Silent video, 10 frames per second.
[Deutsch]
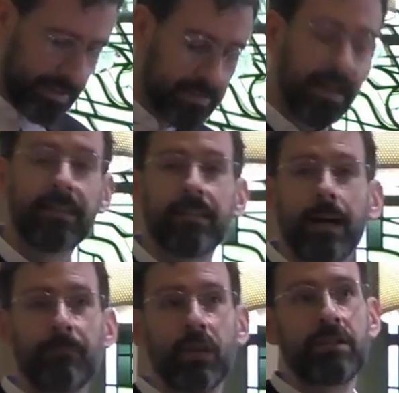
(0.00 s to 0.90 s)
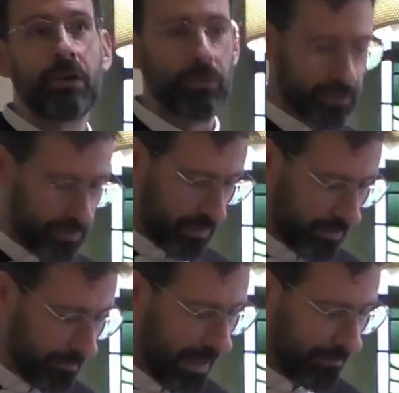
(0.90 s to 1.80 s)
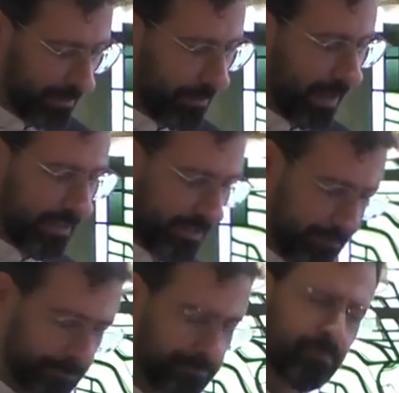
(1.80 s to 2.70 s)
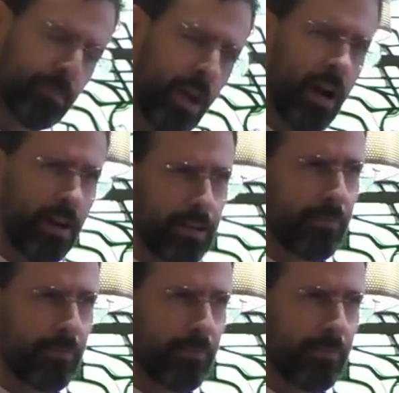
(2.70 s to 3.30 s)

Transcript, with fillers: Die Zeiten haben wir hinter uns, mag man meinen. Ja, in